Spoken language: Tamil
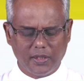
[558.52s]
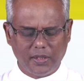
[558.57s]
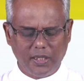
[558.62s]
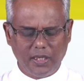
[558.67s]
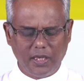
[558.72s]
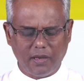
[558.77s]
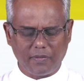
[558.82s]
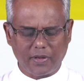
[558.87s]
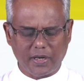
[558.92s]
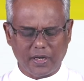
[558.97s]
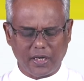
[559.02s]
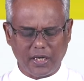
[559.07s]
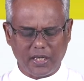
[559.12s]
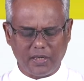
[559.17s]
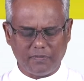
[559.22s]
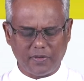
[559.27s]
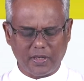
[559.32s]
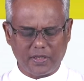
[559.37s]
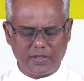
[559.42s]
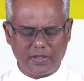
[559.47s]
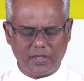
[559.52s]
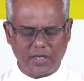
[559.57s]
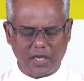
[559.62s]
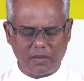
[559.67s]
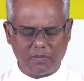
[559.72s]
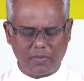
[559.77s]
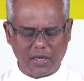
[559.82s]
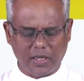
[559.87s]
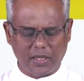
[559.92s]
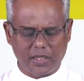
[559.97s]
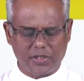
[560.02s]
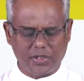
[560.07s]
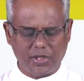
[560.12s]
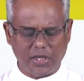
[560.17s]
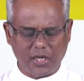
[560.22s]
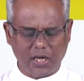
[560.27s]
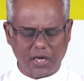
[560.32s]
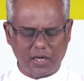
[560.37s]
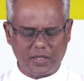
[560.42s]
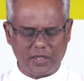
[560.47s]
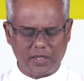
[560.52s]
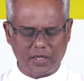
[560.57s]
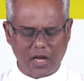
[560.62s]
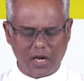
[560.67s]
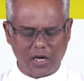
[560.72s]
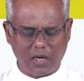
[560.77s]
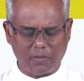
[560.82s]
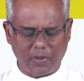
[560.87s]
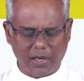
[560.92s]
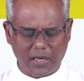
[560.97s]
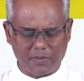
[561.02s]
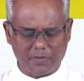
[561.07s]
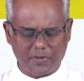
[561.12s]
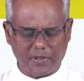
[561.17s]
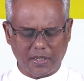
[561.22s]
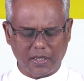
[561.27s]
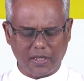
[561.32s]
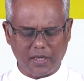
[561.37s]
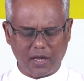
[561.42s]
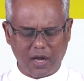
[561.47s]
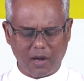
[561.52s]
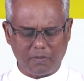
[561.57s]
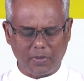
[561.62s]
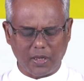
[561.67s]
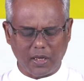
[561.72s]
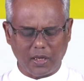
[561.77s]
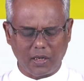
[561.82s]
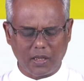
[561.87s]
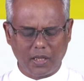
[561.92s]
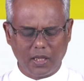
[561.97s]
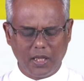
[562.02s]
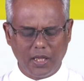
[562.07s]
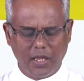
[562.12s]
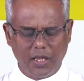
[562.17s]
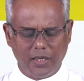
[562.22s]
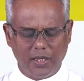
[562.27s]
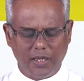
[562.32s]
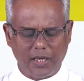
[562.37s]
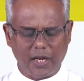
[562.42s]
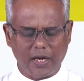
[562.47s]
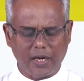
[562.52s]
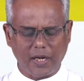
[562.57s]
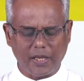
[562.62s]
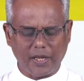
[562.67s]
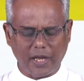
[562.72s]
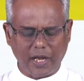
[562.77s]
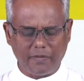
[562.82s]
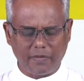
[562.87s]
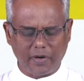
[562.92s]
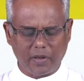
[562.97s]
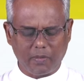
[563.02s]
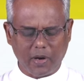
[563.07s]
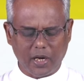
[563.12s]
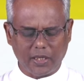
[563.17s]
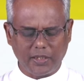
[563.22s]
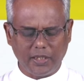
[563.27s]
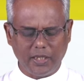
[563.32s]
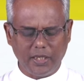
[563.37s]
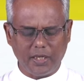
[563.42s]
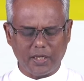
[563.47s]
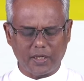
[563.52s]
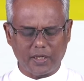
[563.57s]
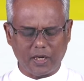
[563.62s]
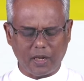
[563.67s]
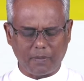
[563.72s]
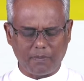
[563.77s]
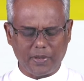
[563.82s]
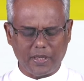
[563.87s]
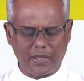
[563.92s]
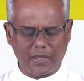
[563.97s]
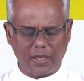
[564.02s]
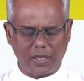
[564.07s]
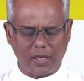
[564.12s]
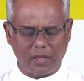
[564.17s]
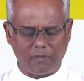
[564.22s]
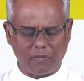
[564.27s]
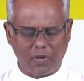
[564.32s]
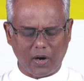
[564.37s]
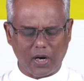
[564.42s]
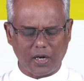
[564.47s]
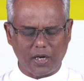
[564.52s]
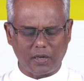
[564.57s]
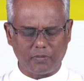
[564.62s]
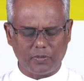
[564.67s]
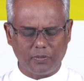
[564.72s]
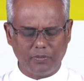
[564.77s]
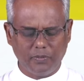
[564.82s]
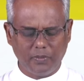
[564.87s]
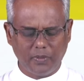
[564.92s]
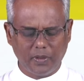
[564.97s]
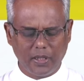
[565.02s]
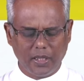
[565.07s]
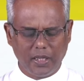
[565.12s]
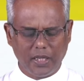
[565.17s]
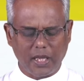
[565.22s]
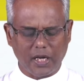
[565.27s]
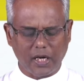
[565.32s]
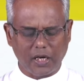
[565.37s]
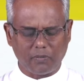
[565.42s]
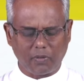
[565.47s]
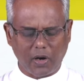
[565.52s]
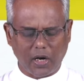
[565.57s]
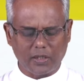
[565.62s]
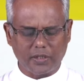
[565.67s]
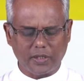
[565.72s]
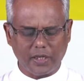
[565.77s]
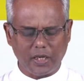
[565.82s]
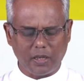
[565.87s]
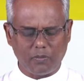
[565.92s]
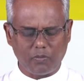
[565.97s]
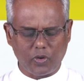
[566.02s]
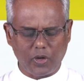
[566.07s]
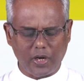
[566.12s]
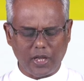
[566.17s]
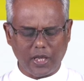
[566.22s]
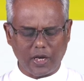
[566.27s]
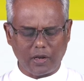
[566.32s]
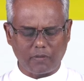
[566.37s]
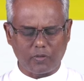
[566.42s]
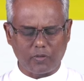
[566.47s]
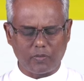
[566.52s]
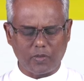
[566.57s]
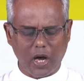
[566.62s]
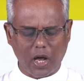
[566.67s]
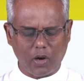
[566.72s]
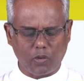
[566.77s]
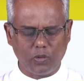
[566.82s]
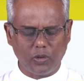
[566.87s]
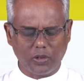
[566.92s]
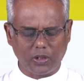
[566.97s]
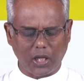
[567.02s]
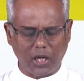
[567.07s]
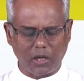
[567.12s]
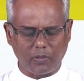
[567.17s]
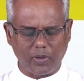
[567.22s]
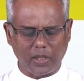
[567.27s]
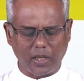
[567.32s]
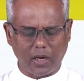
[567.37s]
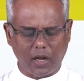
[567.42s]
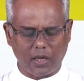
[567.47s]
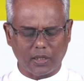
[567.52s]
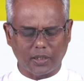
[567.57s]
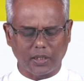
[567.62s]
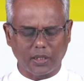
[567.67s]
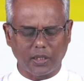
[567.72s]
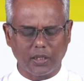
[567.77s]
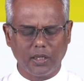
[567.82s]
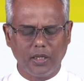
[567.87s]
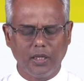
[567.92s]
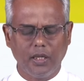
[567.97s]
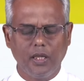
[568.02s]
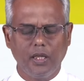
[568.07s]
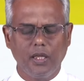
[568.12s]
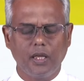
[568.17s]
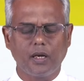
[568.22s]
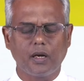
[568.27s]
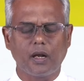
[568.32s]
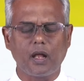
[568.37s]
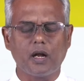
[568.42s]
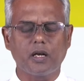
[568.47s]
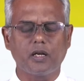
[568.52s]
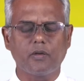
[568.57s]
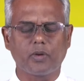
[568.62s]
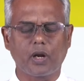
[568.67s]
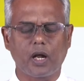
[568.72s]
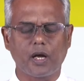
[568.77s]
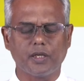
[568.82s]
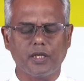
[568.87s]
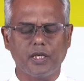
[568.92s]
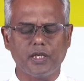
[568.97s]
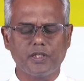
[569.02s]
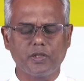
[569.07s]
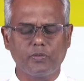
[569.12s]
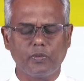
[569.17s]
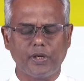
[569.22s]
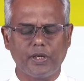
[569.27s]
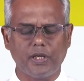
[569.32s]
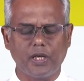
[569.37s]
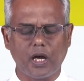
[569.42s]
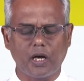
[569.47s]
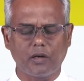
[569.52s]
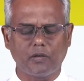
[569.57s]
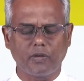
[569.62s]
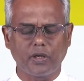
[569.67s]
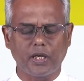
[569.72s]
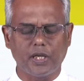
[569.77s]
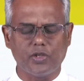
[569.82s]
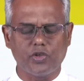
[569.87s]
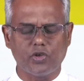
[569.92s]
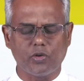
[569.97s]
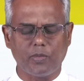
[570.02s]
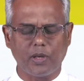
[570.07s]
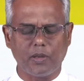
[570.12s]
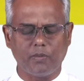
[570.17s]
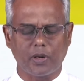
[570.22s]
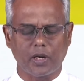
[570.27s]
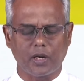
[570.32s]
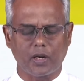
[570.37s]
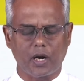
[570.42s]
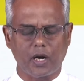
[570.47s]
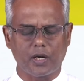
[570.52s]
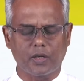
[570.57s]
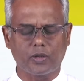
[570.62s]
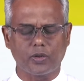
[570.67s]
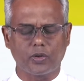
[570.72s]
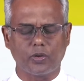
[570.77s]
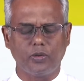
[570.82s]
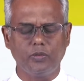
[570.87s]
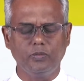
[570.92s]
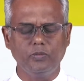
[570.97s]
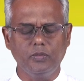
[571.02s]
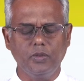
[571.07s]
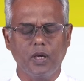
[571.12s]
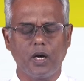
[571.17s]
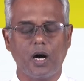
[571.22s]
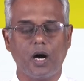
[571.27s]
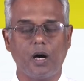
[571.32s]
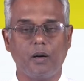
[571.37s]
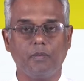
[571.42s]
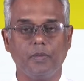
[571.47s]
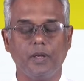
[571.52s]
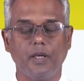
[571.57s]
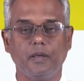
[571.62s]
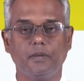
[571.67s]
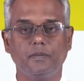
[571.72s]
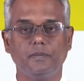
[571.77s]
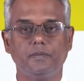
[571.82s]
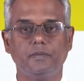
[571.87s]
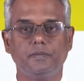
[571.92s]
தீயவர்களின் வெற்றியை மகிழ்ச்சி கண்டு நாங்கள் மனம் சலிக்காமல் நீர் எங்களை கைவிட மாட்டீர் என்ற நம்பிக்கையிலே வாழவும் எங்கள் வாழ்க்கையிலே முன்னேறவும் அருள் தருவீராக எங்கள் இயேசு வழியாக கெஞ்சுமை மன்றாடுகிறோம் ஆமென்